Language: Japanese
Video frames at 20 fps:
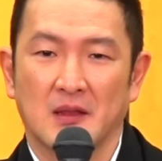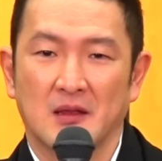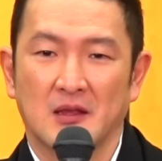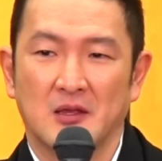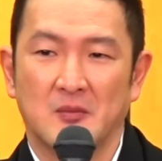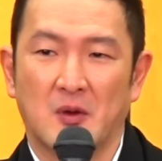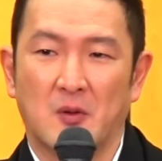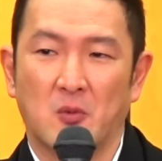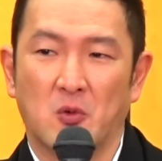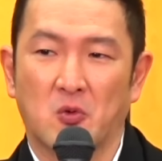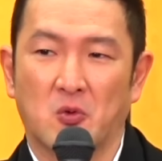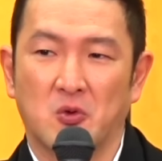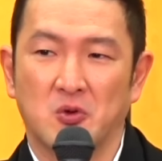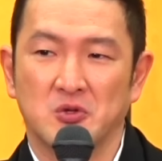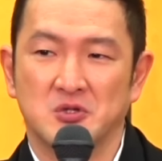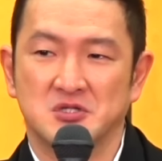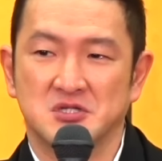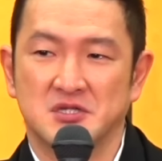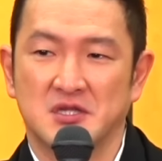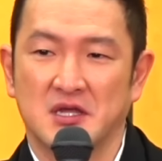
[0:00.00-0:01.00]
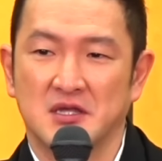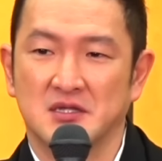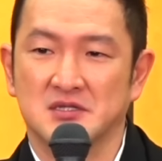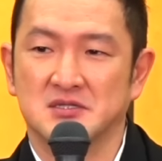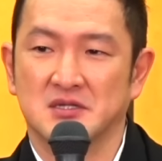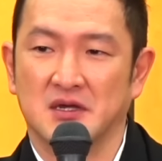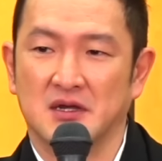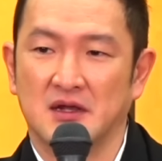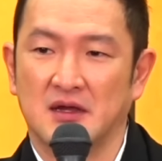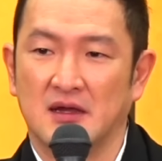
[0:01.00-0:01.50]
今もうこういう時代で
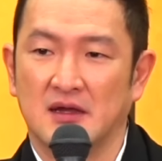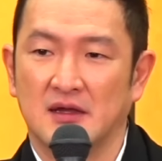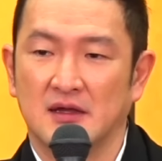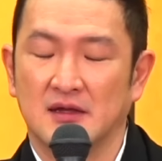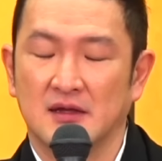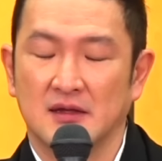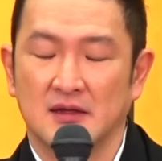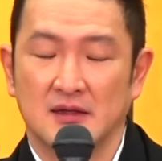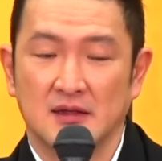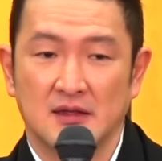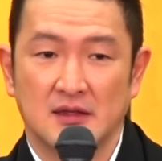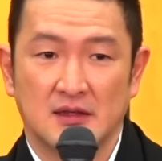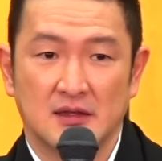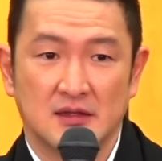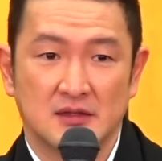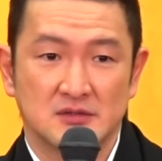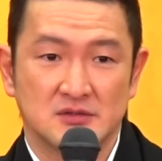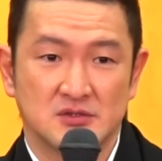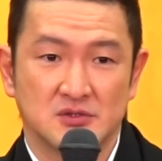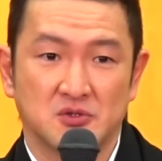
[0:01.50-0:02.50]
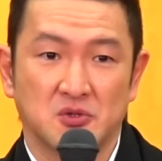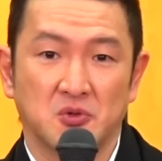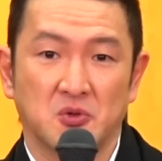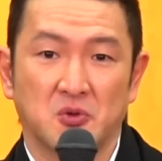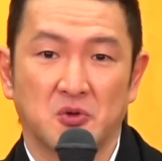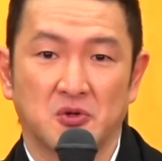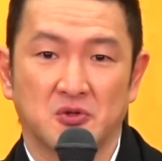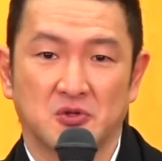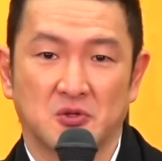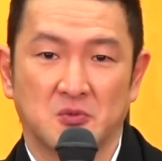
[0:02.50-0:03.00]
すからずっと
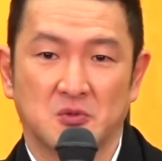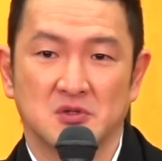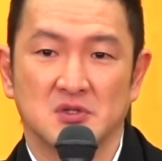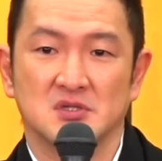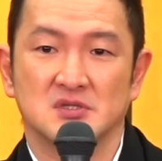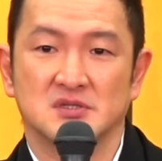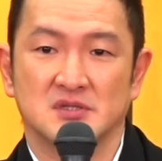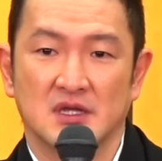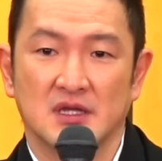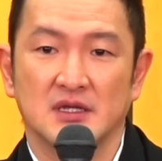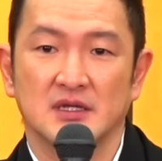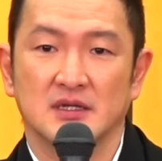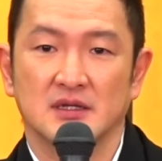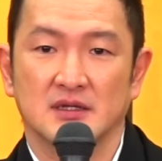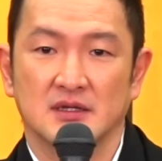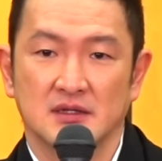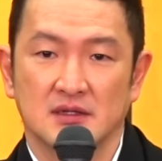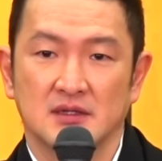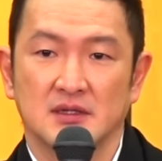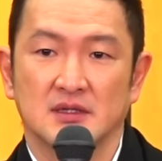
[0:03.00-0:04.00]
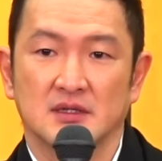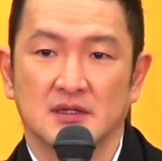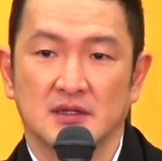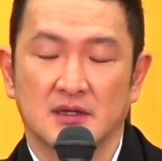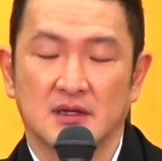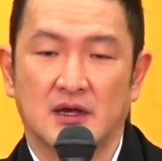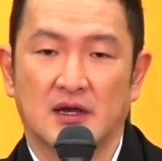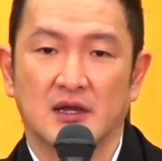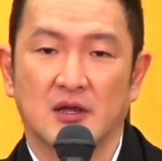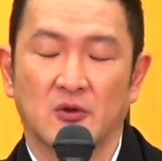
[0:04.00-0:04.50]
残ると思うんですね
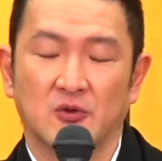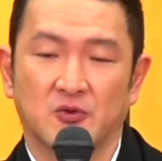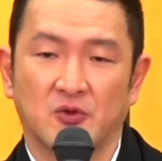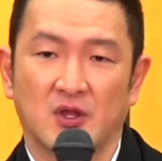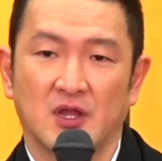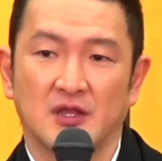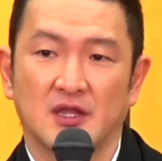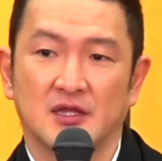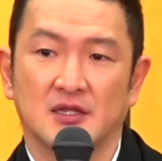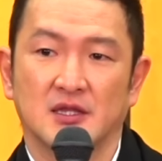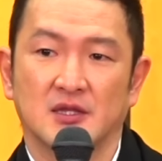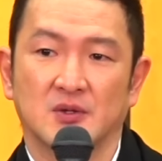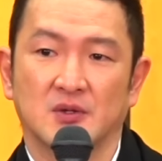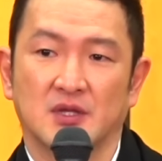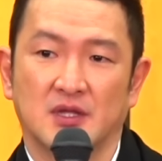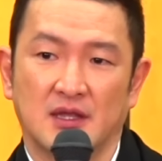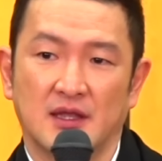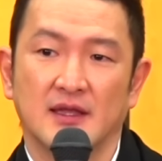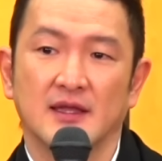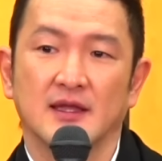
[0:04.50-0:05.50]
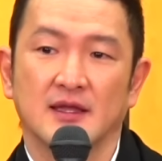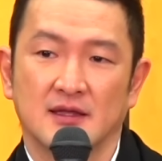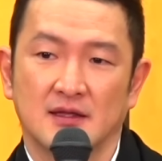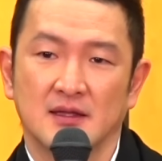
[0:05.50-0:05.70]
彼が大人になった時に